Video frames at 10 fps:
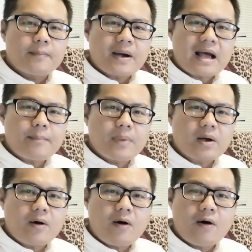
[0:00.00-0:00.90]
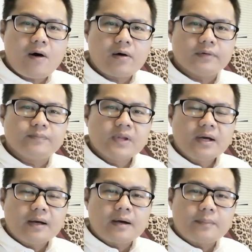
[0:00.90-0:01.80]
ประคับประคอง
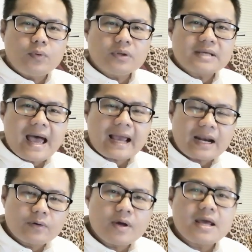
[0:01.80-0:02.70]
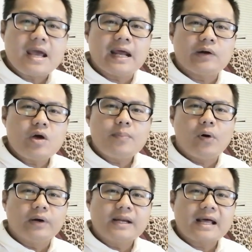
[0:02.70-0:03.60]
อพูดจากันด้วยเหตุด้วยผ
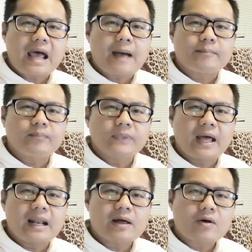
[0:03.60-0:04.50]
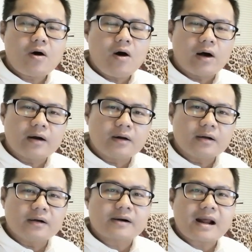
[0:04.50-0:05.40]
ลนะครับ นะ แล้วก็
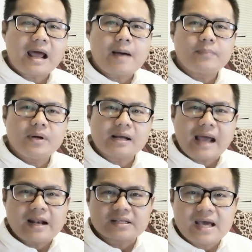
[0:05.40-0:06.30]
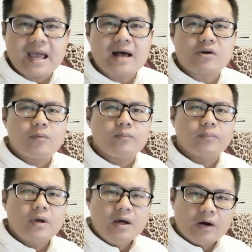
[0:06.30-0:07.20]
ระงับเรื่องการใช้อารมณ์
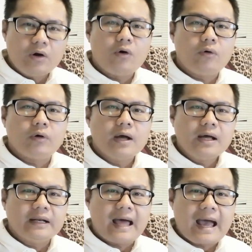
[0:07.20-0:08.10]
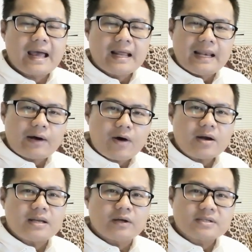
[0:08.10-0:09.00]
ลงนะแล้วก็
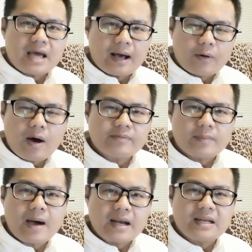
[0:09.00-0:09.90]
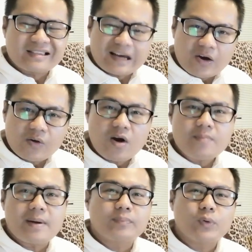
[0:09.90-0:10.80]
เดี๋ยวจะความสัมพันธ์เนี่ยจะค่อ
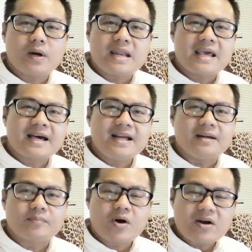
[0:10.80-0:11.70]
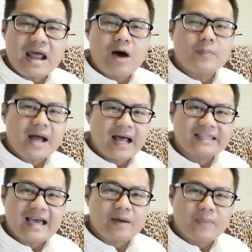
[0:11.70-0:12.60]
ยๆปรับตัวดีขึ้น เพราะดาวมหา
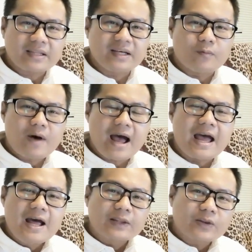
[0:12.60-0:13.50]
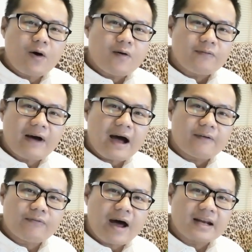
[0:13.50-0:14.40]
จักรหมายถึงว่าต้องฝ่า
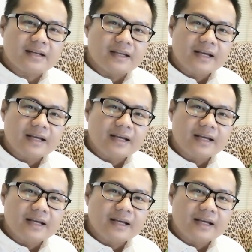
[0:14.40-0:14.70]
ฟัน